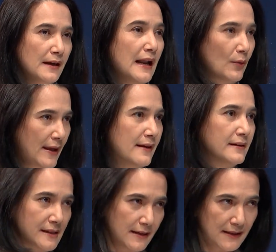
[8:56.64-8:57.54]
เราเอง
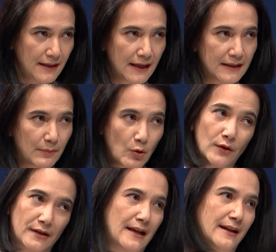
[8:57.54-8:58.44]
ก็ใช้หนี้ให้กับค
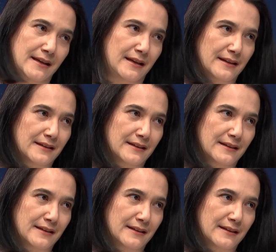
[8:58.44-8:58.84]
นในอดีต